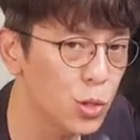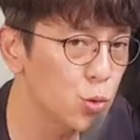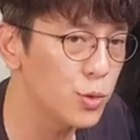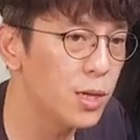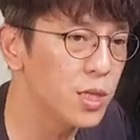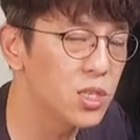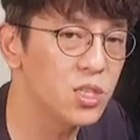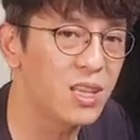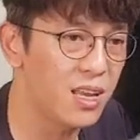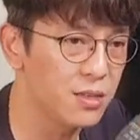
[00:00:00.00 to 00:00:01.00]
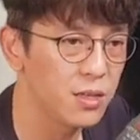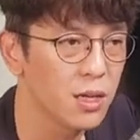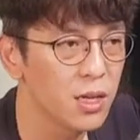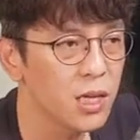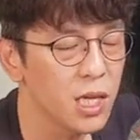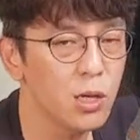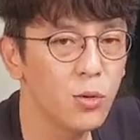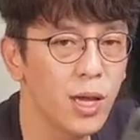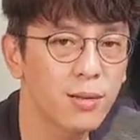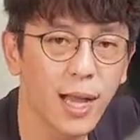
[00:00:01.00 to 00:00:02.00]
最主要的是它的，因
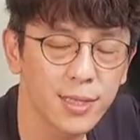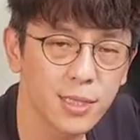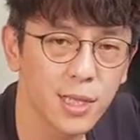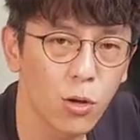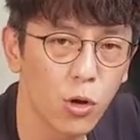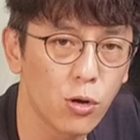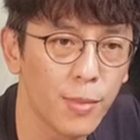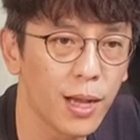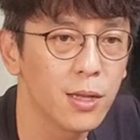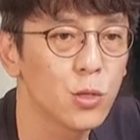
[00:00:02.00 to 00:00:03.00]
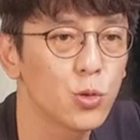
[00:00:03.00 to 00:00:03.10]
为要改进操控嘛，